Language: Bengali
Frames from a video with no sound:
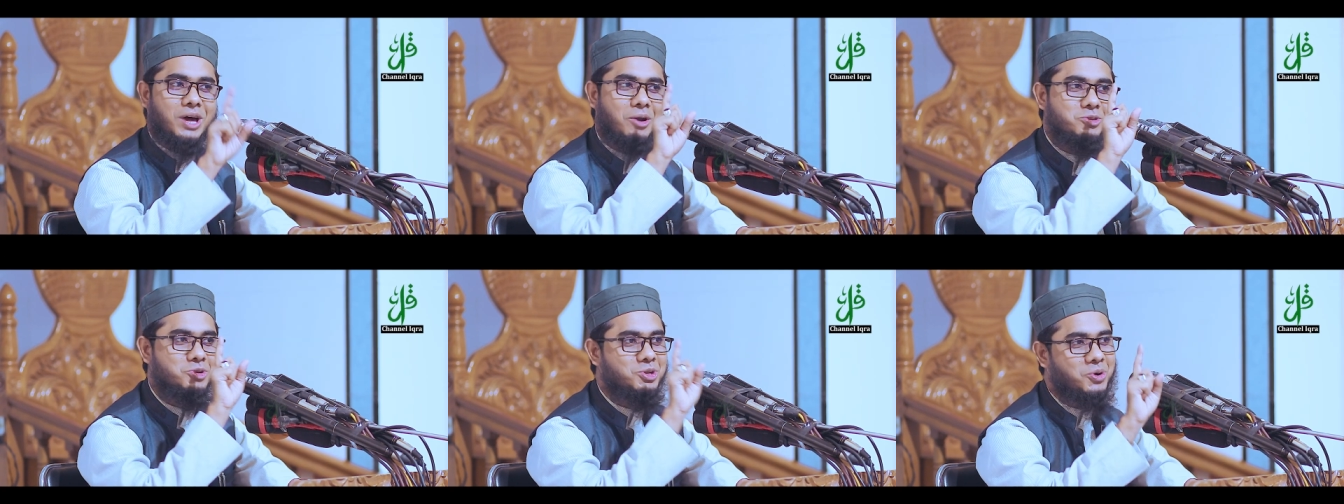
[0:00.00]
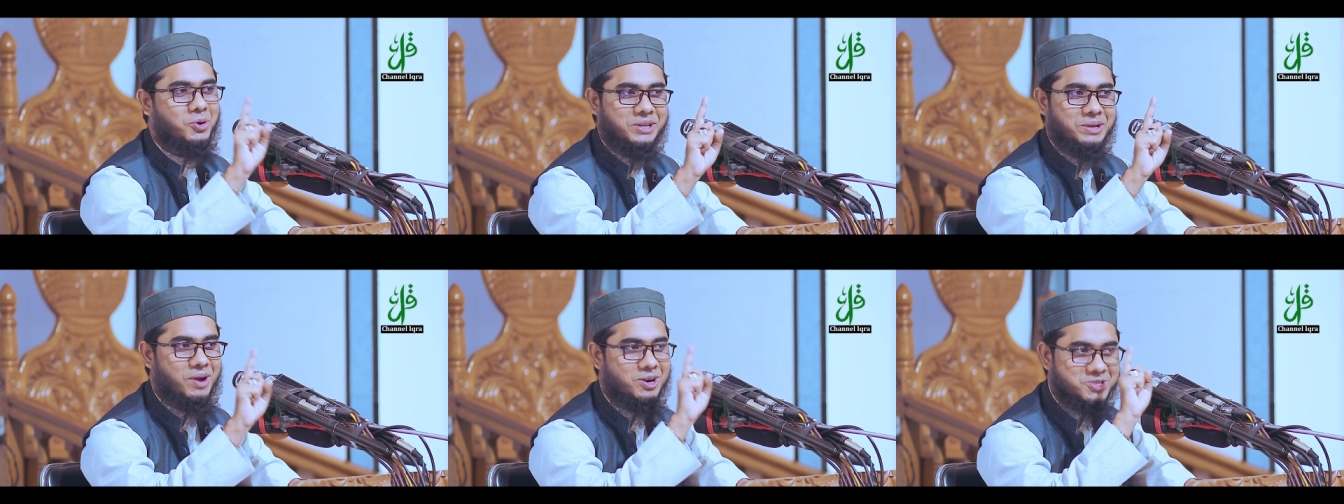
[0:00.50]
ধারণ যদি
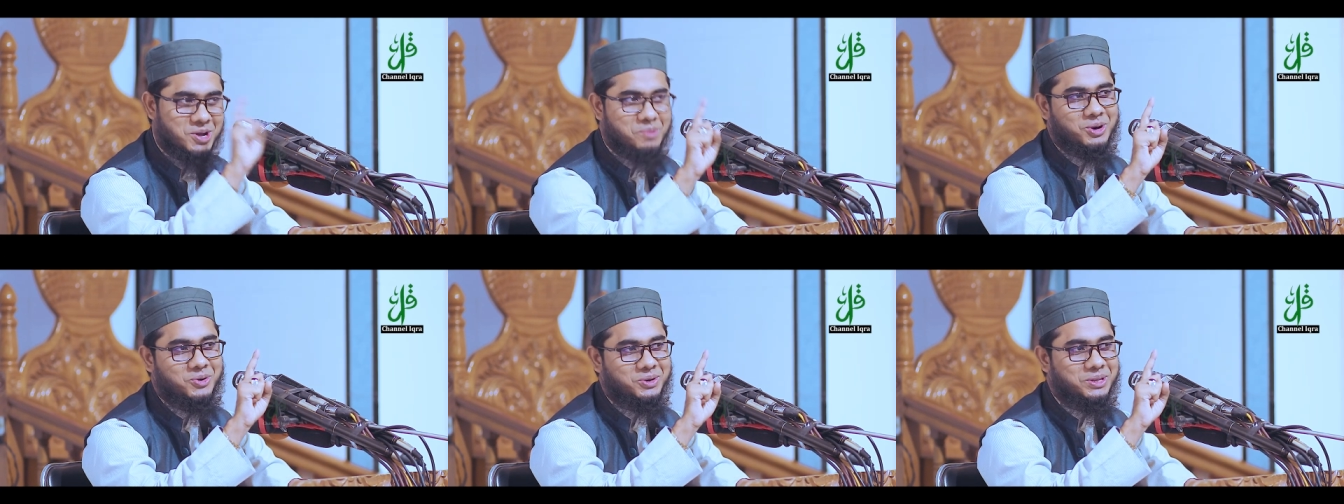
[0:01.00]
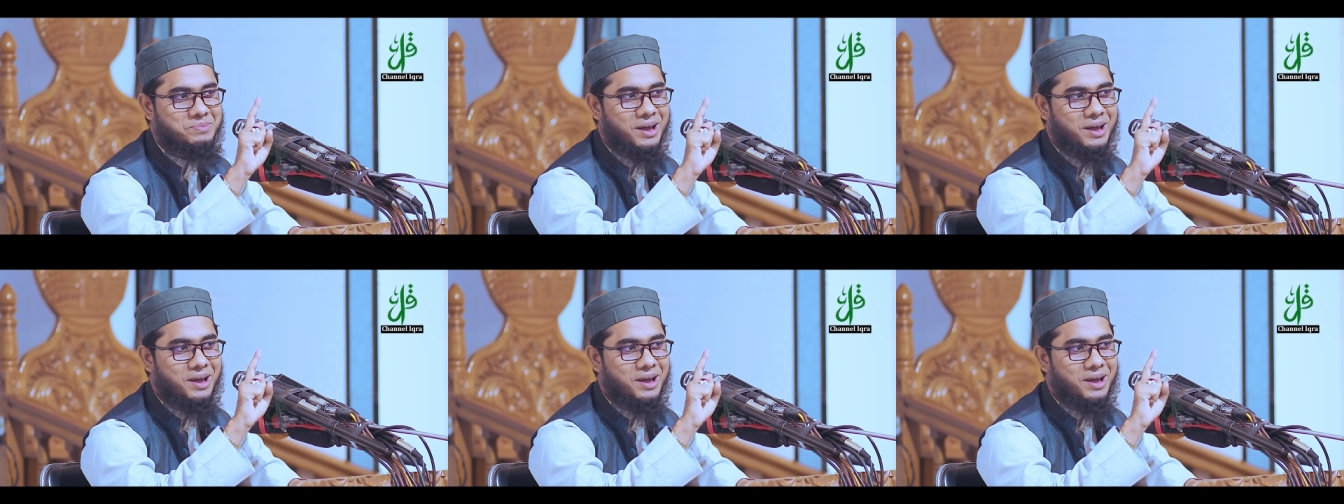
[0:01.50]
করতে পারেন সবর করতে